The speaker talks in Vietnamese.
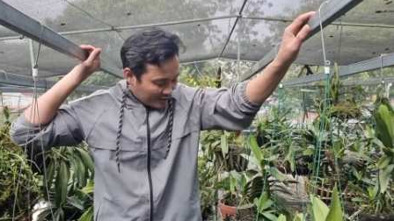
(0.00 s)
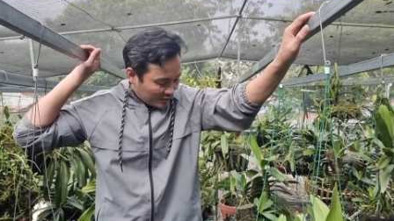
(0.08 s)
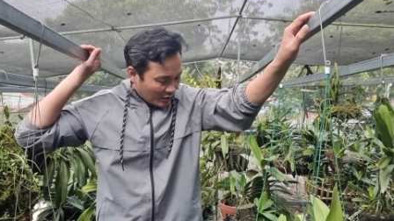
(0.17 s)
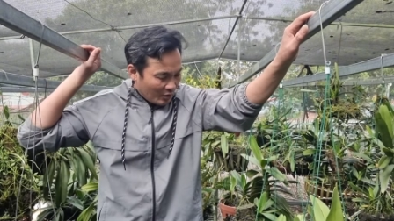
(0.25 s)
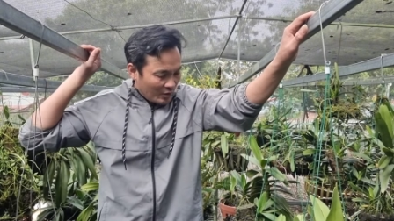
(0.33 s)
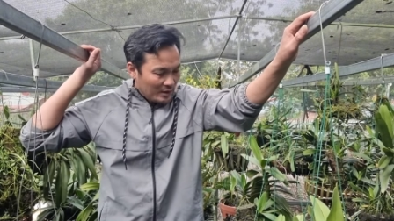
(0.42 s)

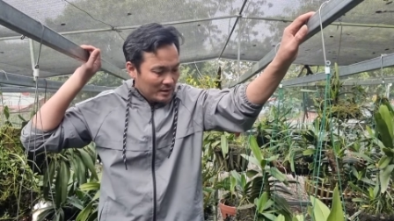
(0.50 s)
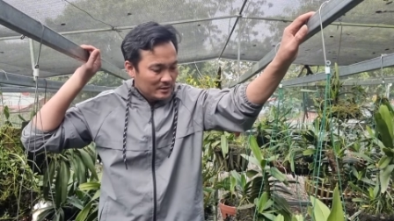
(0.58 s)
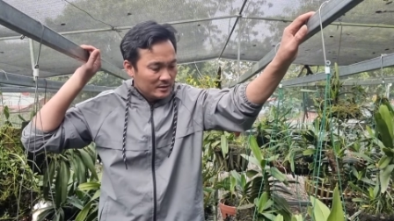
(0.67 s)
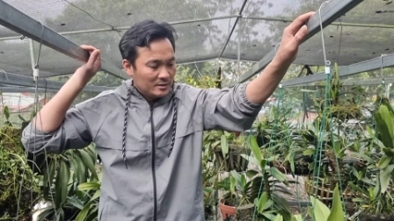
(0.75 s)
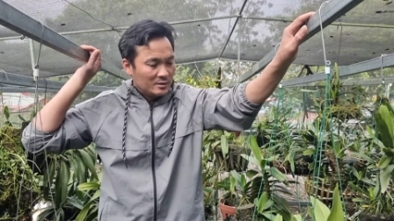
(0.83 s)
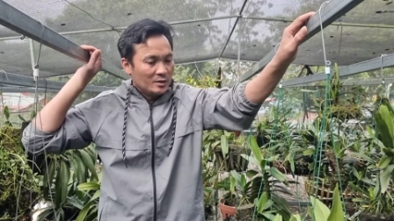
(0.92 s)
cho
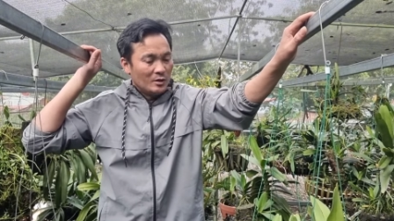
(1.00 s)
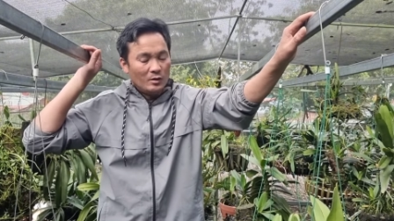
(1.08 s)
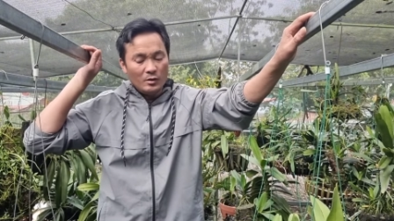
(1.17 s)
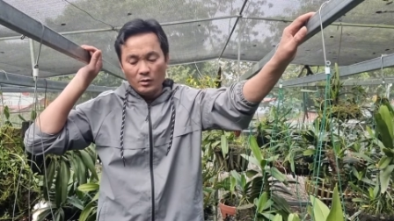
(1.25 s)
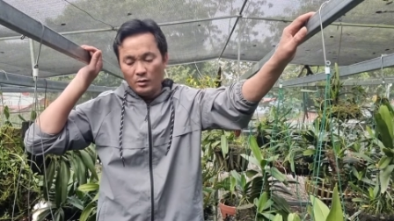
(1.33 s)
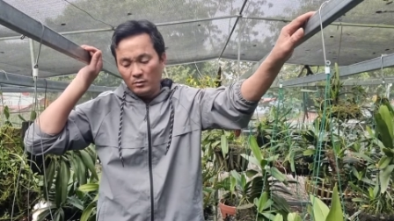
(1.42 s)
hình
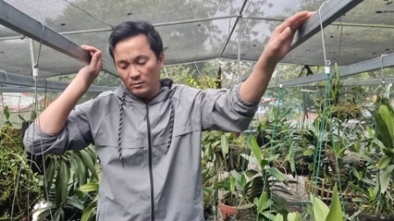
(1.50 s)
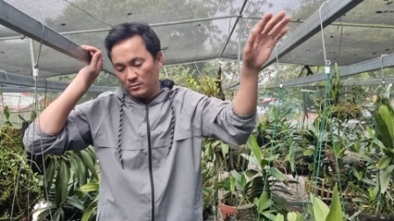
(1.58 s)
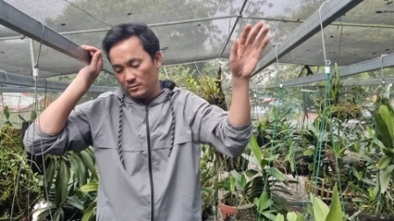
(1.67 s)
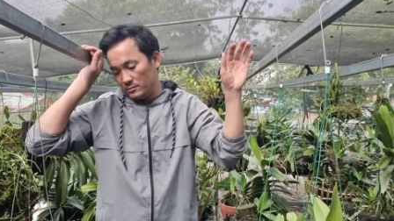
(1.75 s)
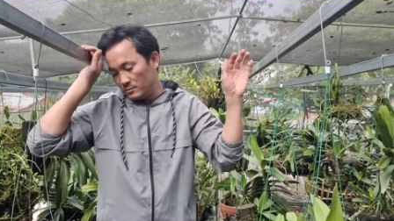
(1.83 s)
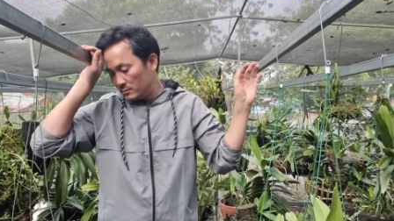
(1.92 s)
số
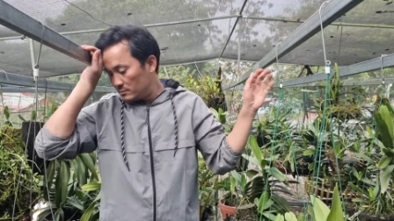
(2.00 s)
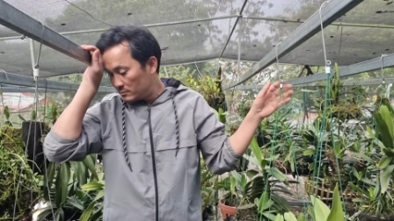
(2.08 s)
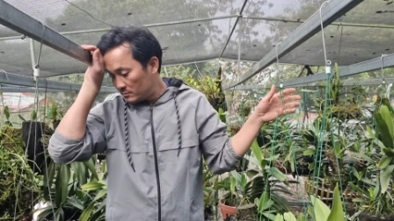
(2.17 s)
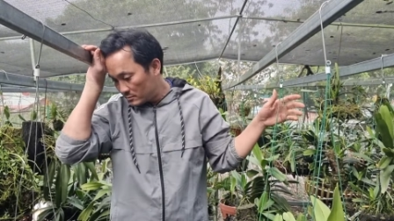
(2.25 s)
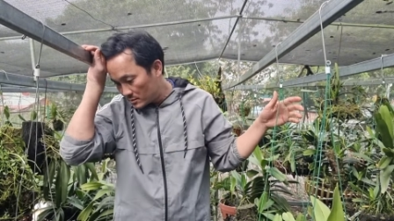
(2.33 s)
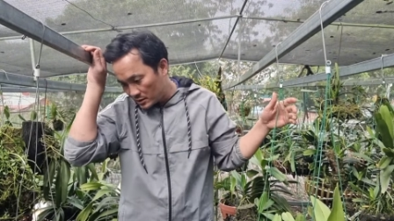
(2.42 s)

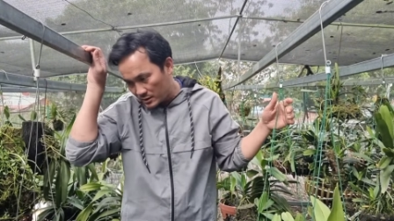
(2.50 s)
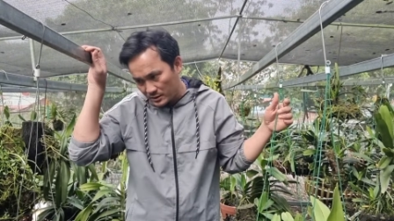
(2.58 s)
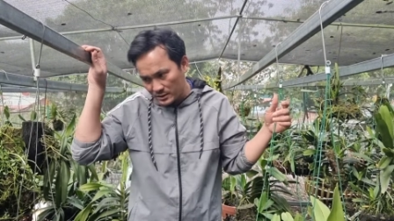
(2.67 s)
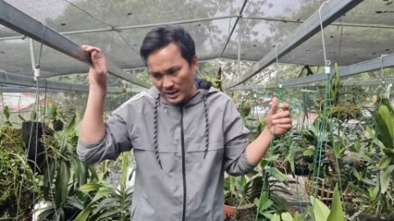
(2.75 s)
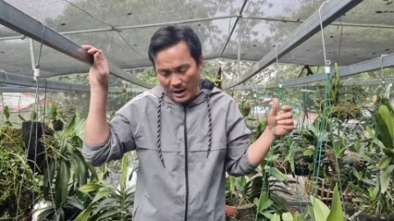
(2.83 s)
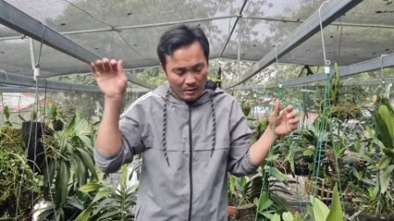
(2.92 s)

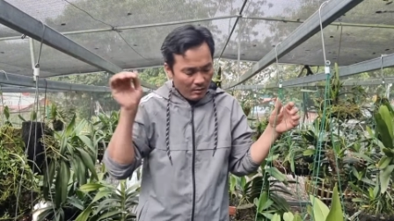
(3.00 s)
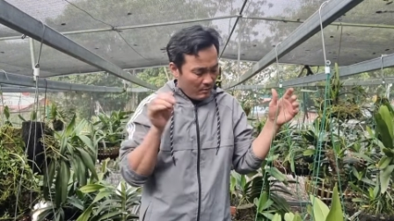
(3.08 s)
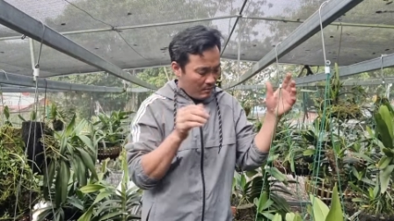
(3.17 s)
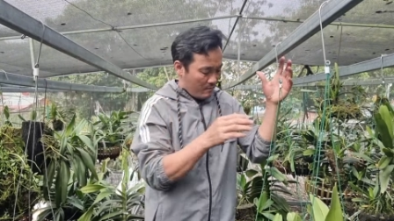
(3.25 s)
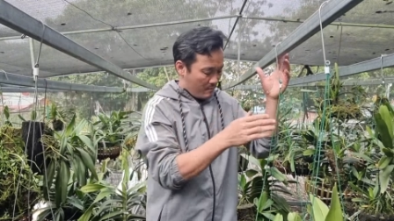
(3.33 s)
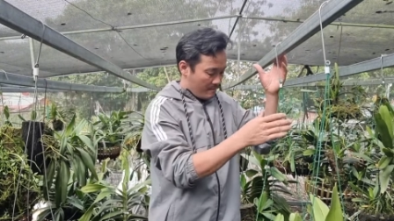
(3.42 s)
6